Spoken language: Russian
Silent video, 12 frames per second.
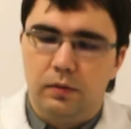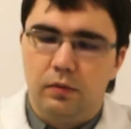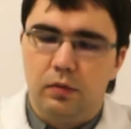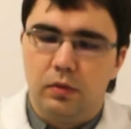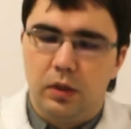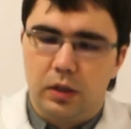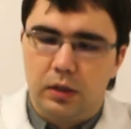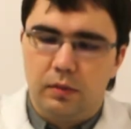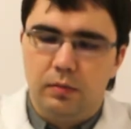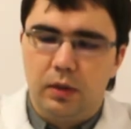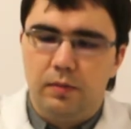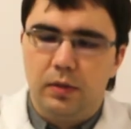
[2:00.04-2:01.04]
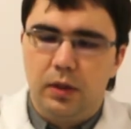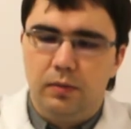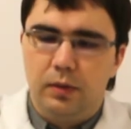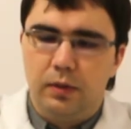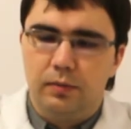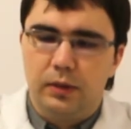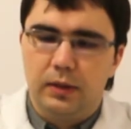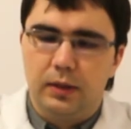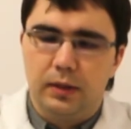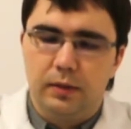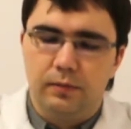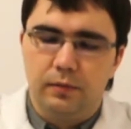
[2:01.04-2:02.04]
того, как она была беременна
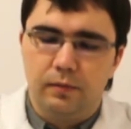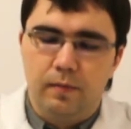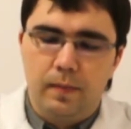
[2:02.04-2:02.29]
пациентом.